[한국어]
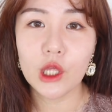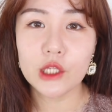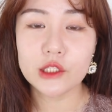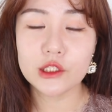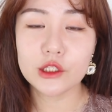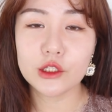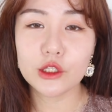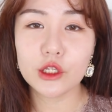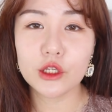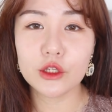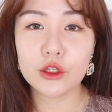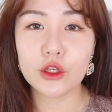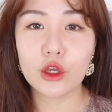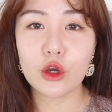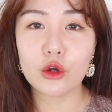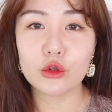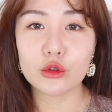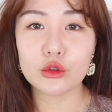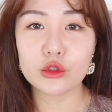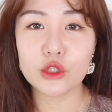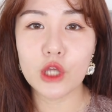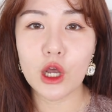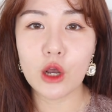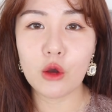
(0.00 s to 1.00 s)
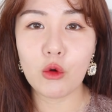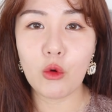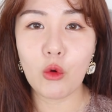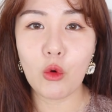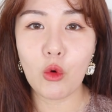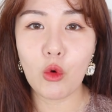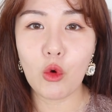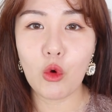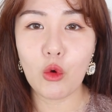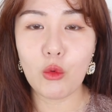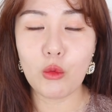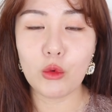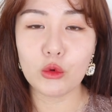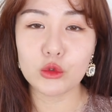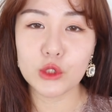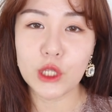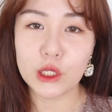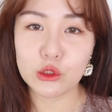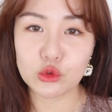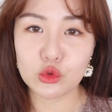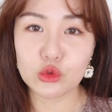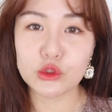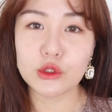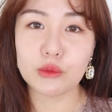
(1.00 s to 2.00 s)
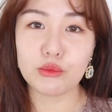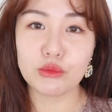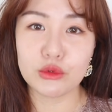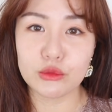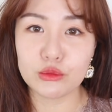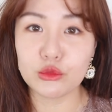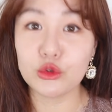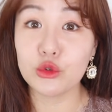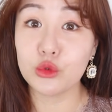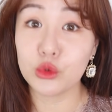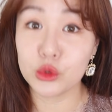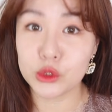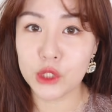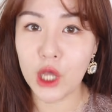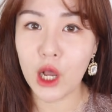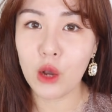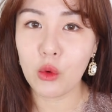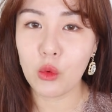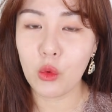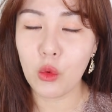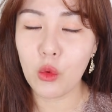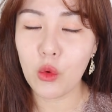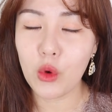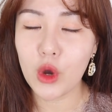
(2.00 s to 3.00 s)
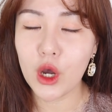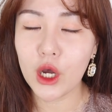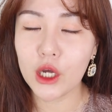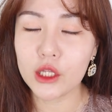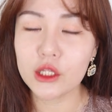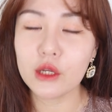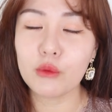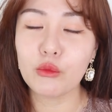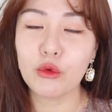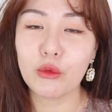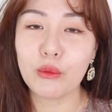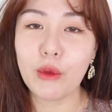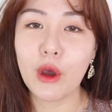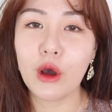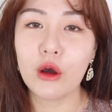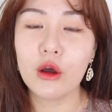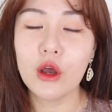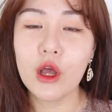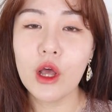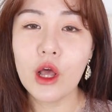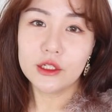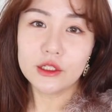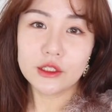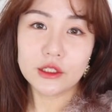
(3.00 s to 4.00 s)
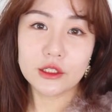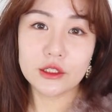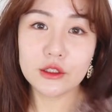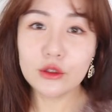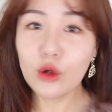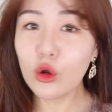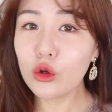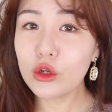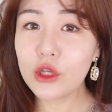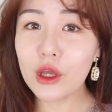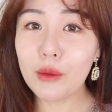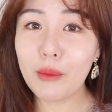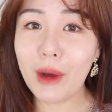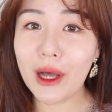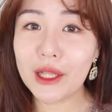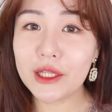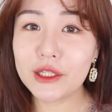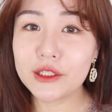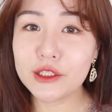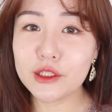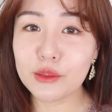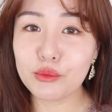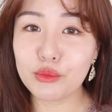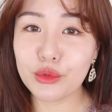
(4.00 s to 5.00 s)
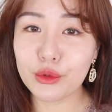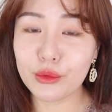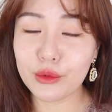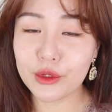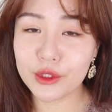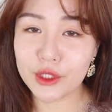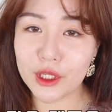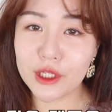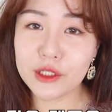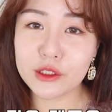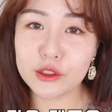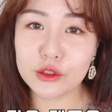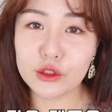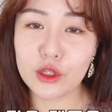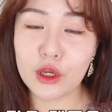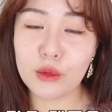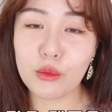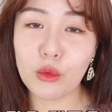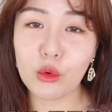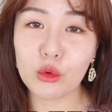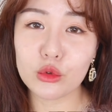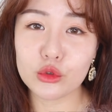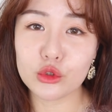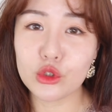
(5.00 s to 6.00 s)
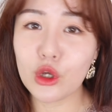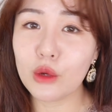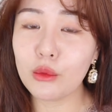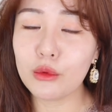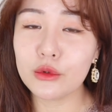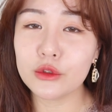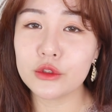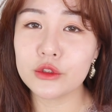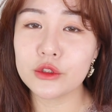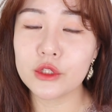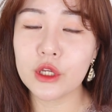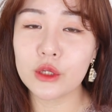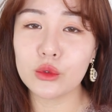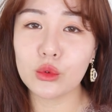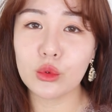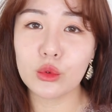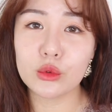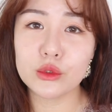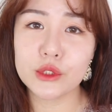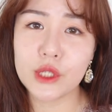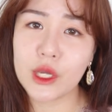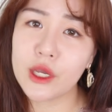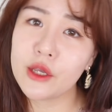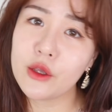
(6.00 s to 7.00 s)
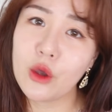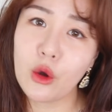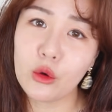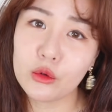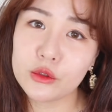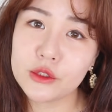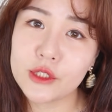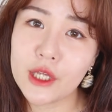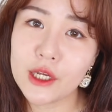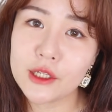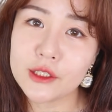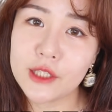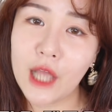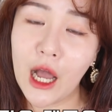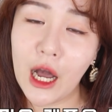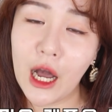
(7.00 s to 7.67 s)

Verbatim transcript: 스킨케어도 사고 뭐 색조 제품들도 사고 하다 보면 그렇게 많은 제품을 테스트해보고 써보는데도 제 영상